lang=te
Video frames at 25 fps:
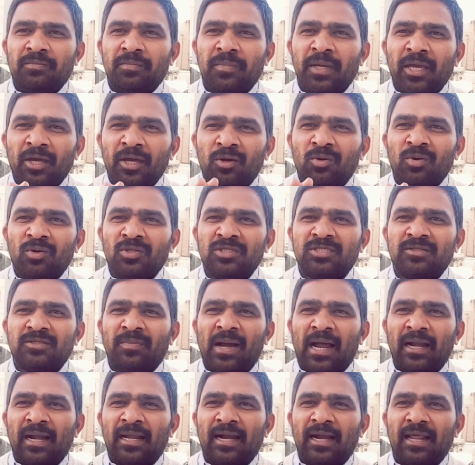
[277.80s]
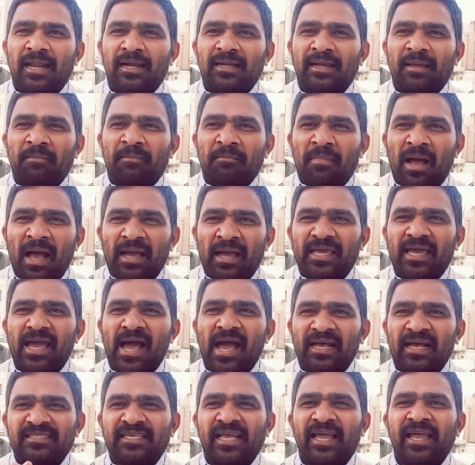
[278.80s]
మీ గురించి మాట్లాడాలంటే మాకే
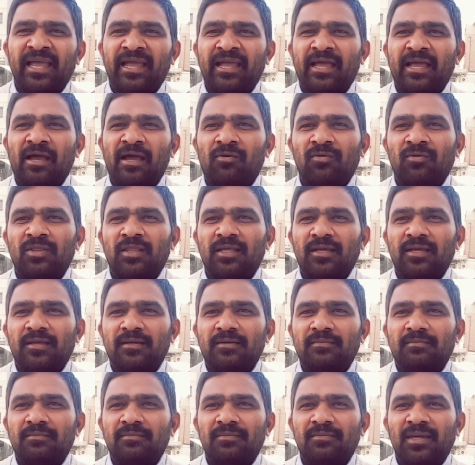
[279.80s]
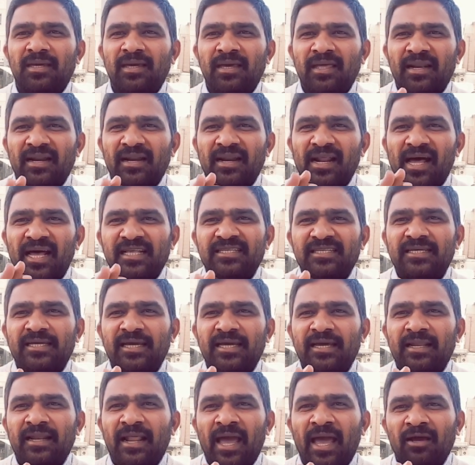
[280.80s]
అసహ్యంగా ఉంది మీ
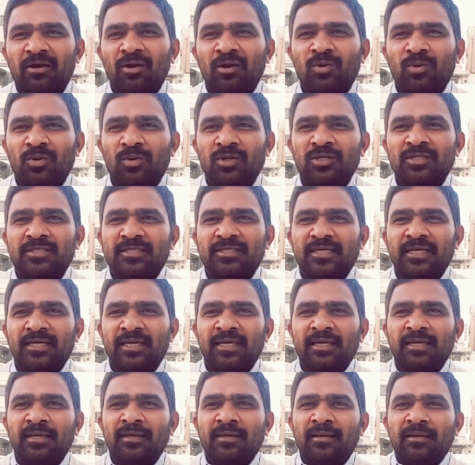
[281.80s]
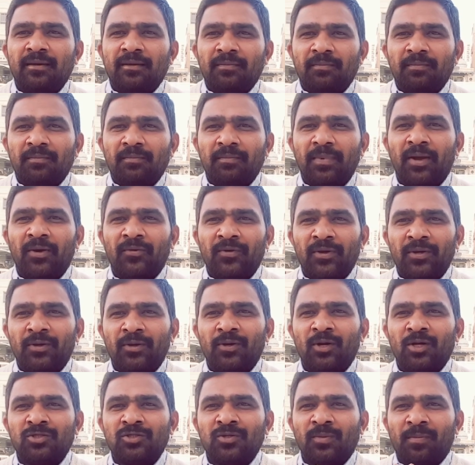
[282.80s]
రాజకీయ నాయకుల గురించి మేము
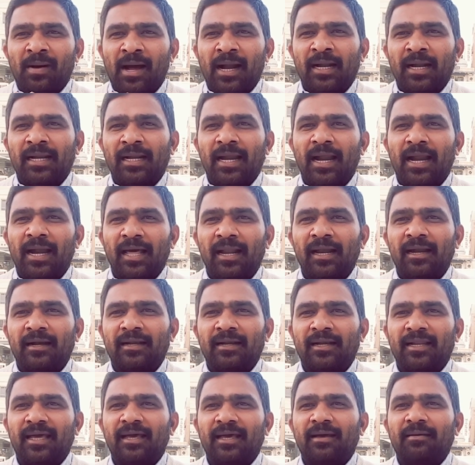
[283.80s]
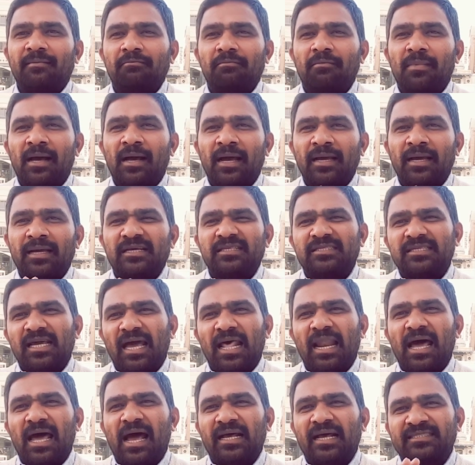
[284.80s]
ఈరోజు మాట్లాడాలంటే మాకే
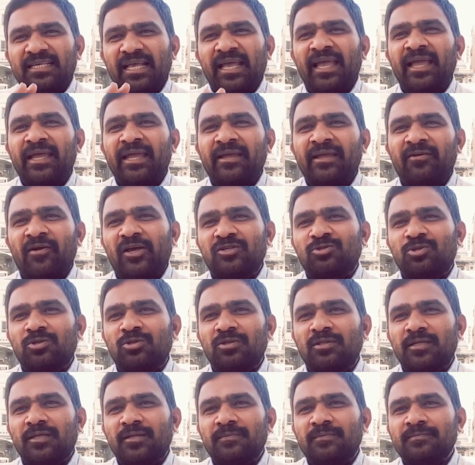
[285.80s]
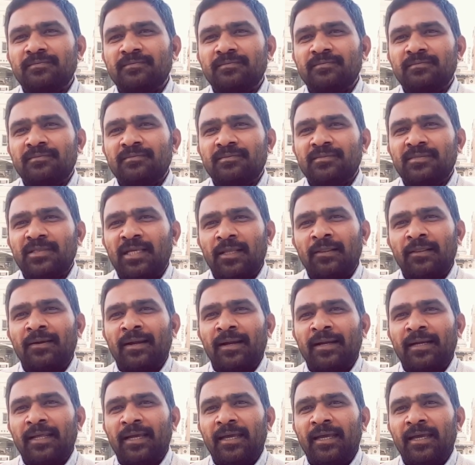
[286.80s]
చాలా అసహ్యంగా వేస్తుంది
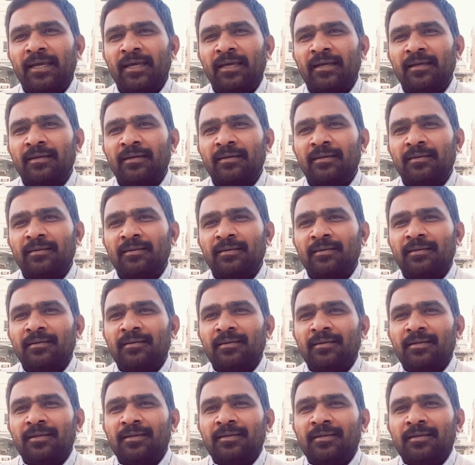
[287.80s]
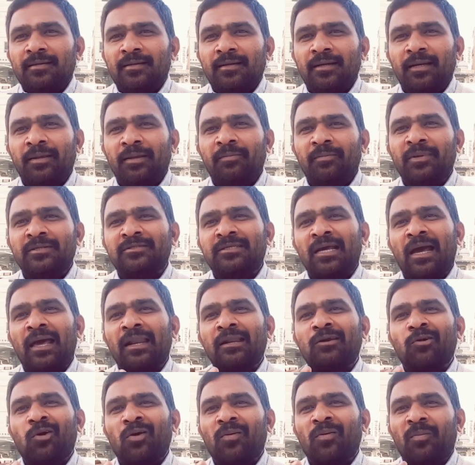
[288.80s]
ఎందుకంటే
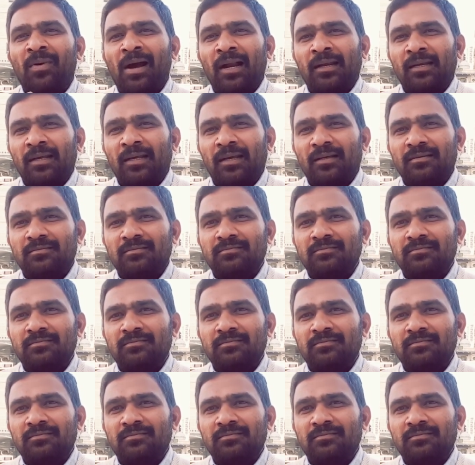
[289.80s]
నిమిషానికి ఒక మాట